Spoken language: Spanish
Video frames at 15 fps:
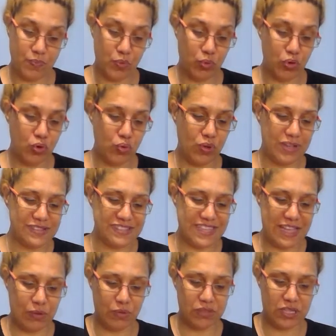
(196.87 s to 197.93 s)
uno nunca se
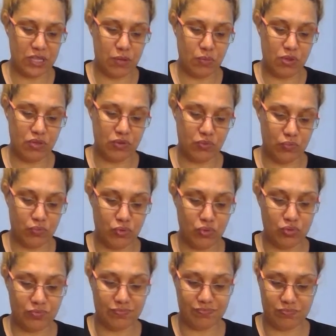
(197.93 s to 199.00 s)
da cuenta que cuando
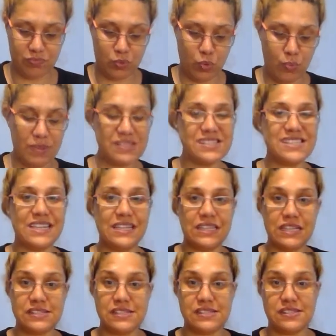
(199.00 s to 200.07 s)
uno toma
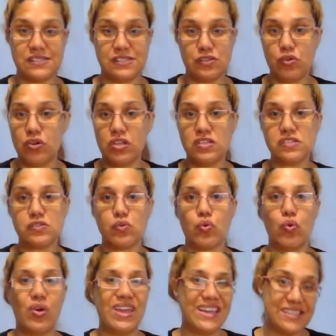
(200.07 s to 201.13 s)
ciertas decisiones
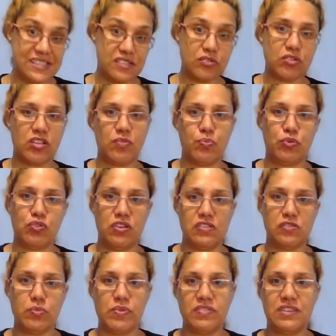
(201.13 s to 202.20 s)
o esas otras personas
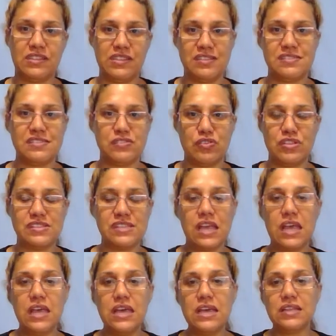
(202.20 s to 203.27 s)
toman ciertas decisiones,
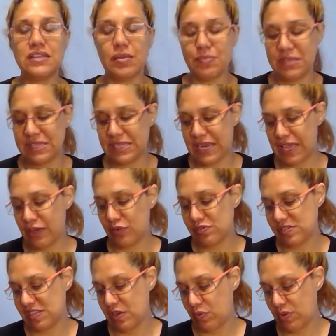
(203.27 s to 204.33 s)
también traen
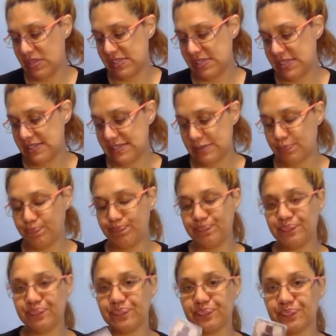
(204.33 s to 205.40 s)
consecuencias.
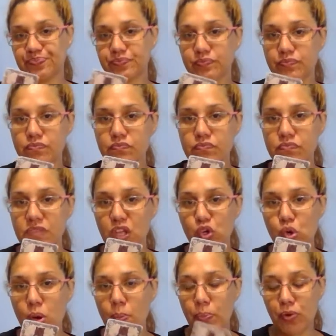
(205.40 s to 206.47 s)

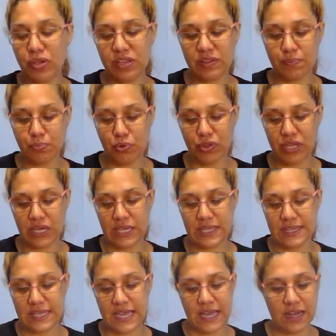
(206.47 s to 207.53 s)
¿Cómo poder,
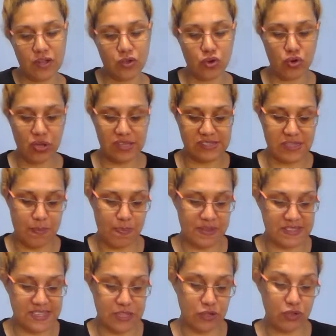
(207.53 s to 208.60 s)
lidiar con lo que están
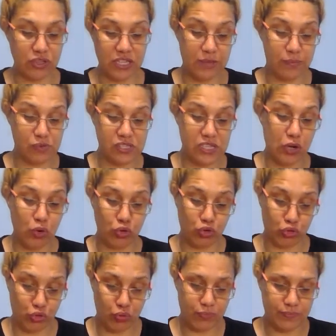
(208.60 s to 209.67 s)
pasando? Tenemos el
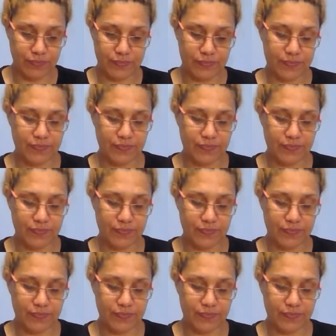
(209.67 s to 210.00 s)
oso.